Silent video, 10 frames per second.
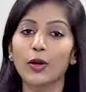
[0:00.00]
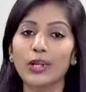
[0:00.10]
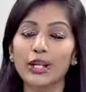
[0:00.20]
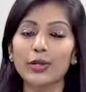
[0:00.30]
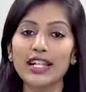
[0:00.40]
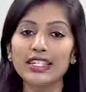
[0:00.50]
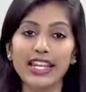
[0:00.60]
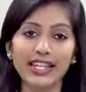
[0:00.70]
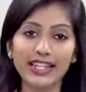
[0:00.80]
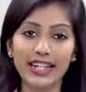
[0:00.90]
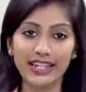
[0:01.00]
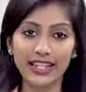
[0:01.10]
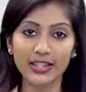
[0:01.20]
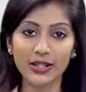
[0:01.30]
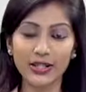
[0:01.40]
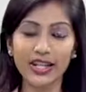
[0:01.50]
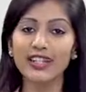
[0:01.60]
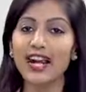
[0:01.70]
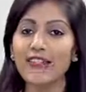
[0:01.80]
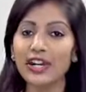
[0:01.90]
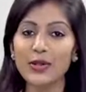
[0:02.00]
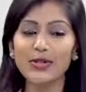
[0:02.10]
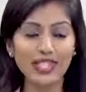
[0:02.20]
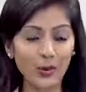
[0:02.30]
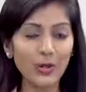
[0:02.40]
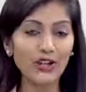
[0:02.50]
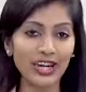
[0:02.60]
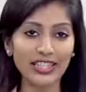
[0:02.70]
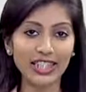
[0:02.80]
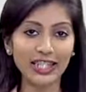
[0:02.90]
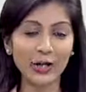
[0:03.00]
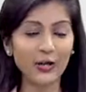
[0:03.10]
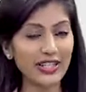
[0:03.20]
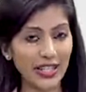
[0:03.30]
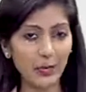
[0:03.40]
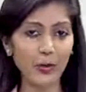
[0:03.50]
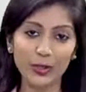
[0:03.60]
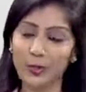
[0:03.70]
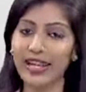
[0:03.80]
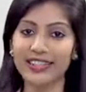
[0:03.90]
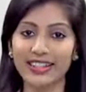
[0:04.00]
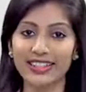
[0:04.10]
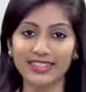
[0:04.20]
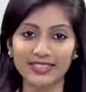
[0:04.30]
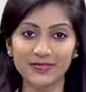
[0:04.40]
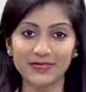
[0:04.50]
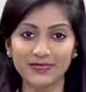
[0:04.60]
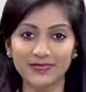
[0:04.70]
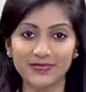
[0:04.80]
உடனுக்குடன் செய்திகளை தெரிந்து கொள்ள காவிரி நியூஸ் சமூக வலைதளங்களோடு எப்போதும் இணைந்திருங்கள்